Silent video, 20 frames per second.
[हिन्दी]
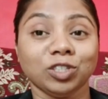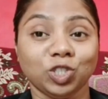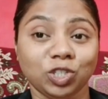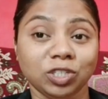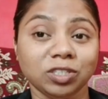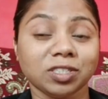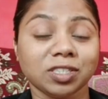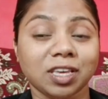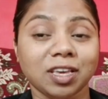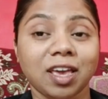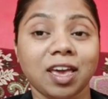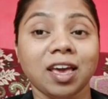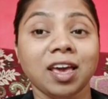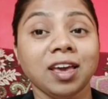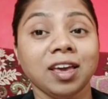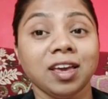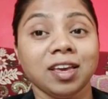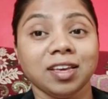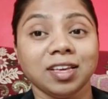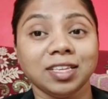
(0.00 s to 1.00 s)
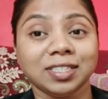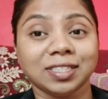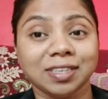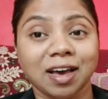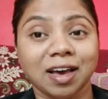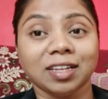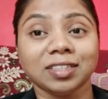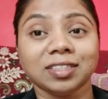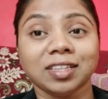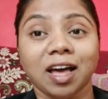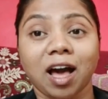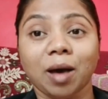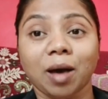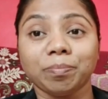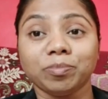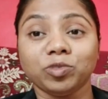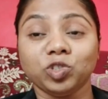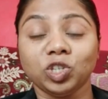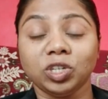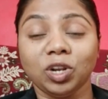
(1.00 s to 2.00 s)
जिसके साथ
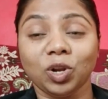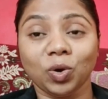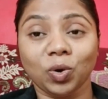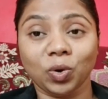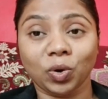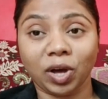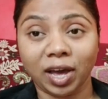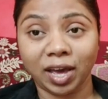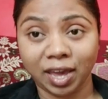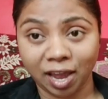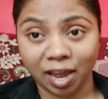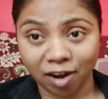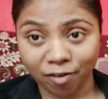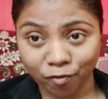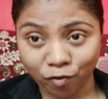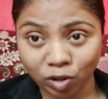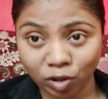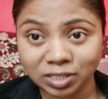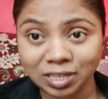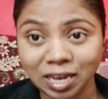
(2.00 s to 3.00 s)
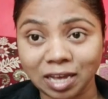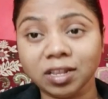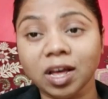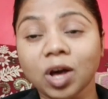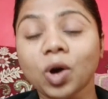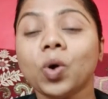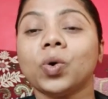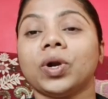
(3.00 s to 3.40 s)
आप जिन लोगों का हेयर फॉल ज़्यादा